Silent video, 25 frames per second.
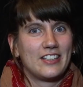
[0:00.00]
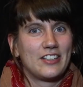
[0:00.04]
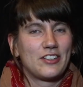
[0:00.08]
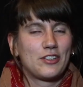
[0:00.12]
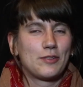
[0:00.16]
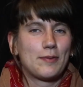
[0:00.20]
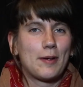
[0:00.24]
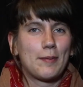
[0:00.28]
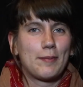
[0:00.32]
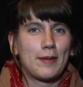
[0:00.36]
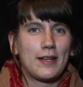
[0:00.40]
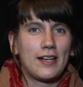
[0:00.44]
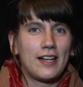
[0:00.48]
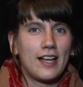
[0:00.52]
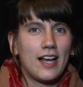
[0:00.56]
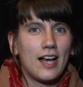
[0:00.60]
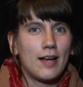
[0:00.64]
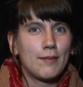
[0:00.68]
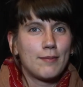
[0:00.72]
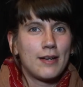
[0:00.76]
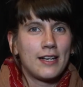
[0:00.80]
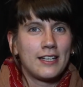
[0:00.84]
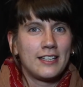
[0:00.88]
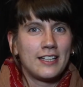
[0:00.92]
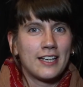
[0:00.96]
Je m'appelle
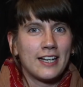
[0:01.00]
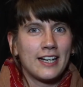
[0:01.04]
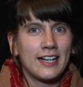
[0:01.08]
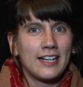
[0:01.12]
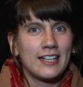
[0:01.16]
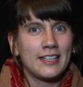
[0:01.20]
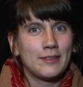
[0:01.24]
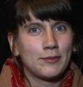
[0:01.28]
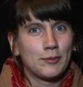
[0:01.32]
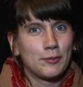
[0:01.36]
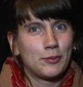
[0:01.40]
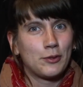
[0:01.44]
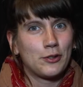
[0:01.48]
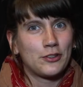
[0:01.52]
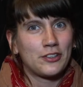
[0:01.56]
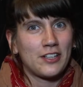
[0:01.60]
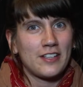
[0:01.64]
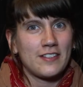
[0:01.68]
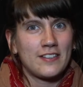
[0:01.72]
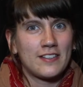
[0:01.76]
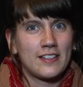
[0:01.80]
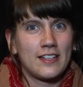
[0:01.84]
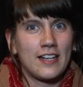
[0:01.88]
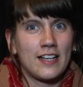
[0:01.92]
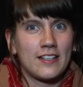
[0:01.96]
Amalia et mon projet
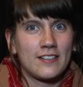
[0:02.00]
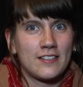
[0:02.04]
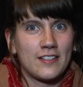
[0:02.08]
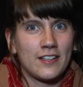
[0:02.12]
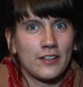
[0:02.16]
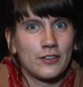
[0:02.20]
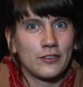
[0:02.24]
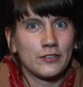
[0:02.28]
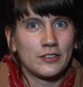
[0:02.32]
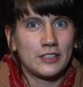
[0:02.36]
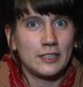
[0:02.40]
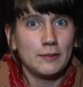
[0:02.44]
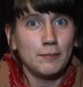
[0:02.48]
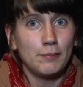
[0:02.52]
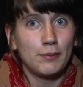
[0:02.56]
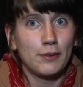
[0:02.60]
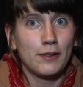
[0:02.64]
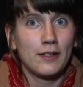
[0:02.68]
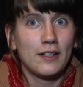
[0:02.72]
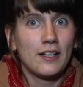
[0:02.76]
c'est la Sérendip,